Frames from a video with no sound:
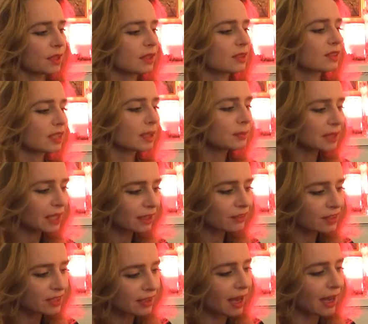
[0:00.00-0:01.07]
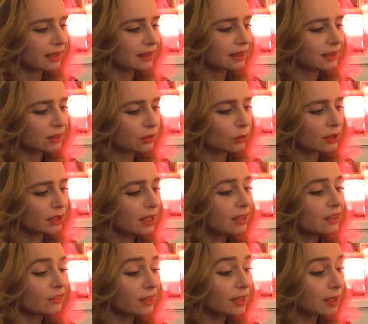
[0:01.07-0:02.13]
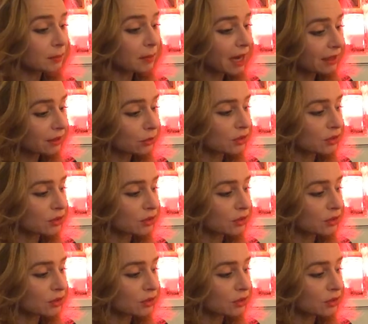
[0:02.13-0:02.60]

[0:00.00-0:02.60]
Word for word: es gibt ja gewisse Einrichtungen, wie gemacht,